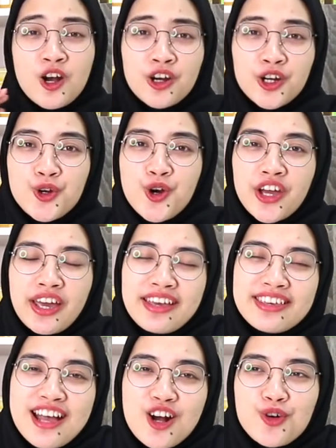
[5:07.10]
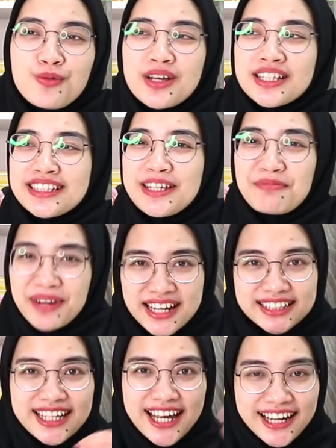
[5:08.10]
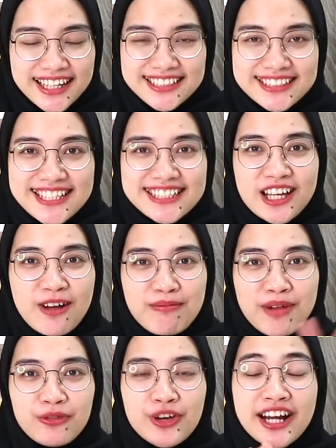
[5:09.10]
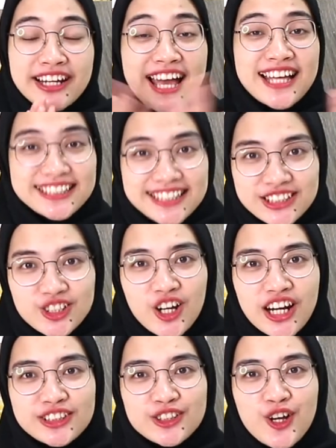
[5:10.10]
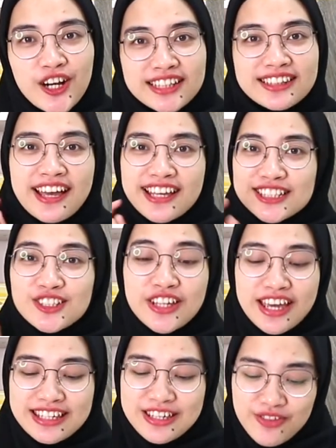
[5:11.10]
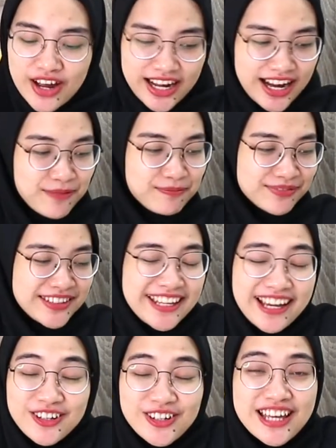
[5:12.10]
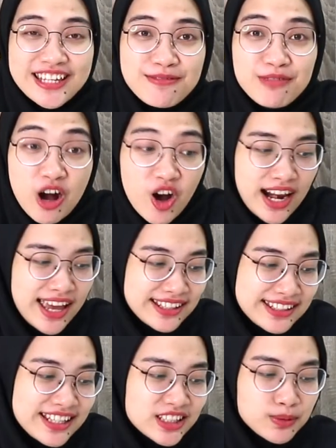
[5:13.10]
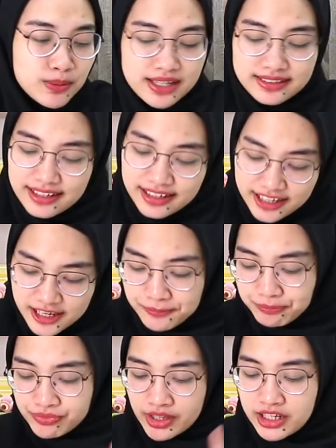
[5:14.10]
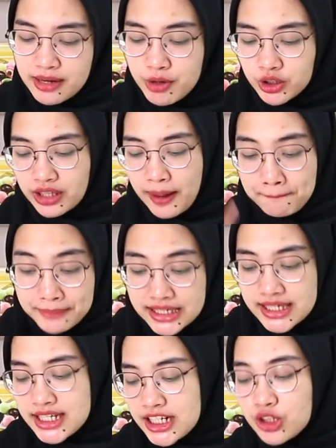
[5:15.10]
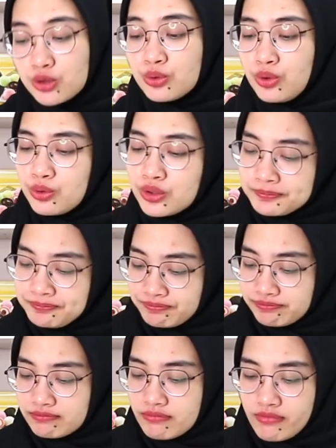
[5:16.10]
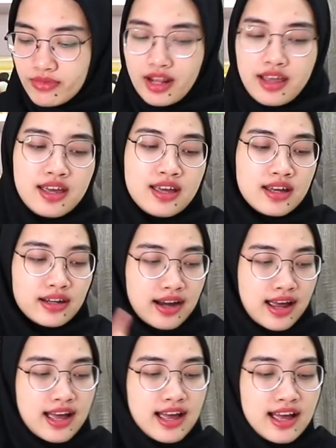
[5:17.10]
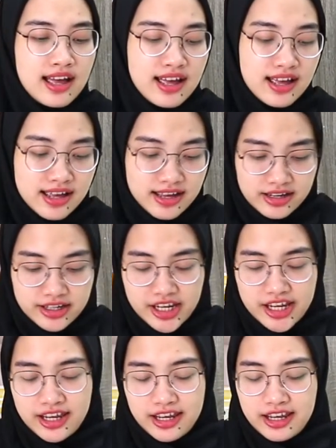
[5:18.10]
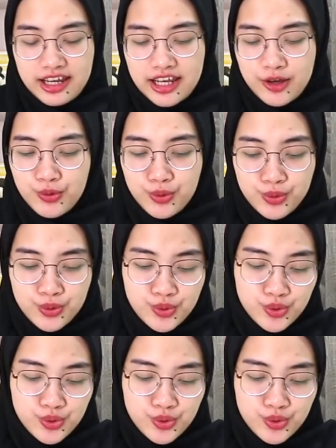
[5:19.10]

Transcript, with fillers: waduh Aduh, kayaknya aku masih penasaran sih sama variasi coklat-coklat tayas tuh kayak gimana. Nih aku lagi bawa lagi yang sebelah sini. Ini mau tak pinggirin dulu. Nah, nih. Uh,